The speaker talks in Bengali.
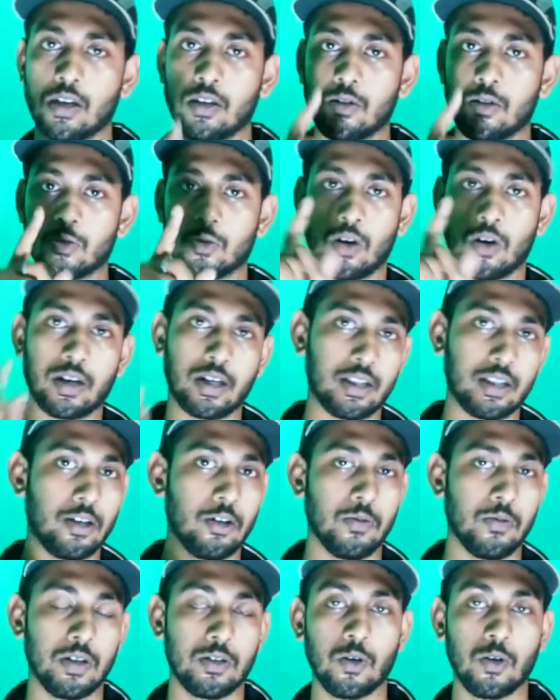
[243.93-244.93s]
কিন্তু জল খেতেই
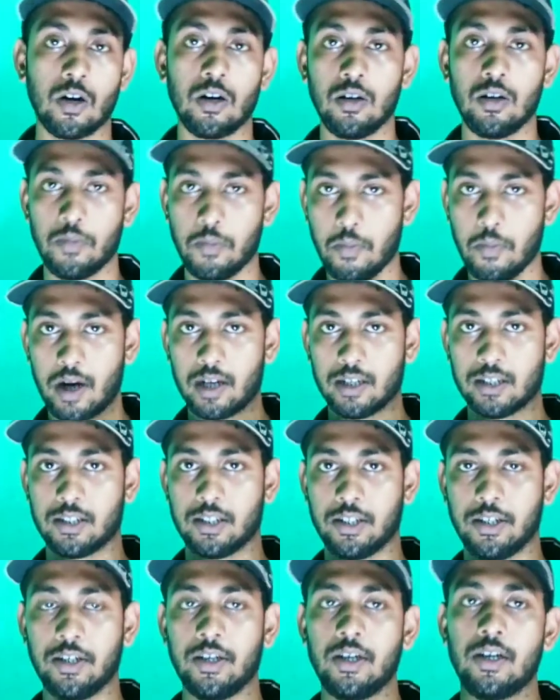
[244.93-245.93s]
হবে জল মাস্ট
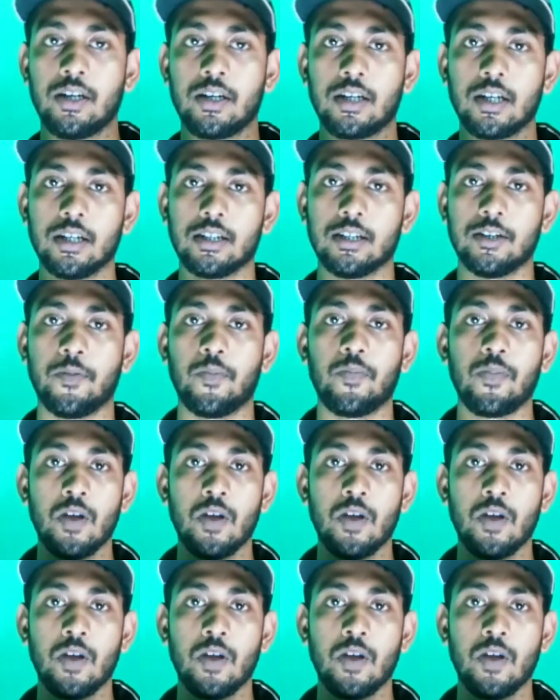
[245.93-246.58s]
ঠিক আছে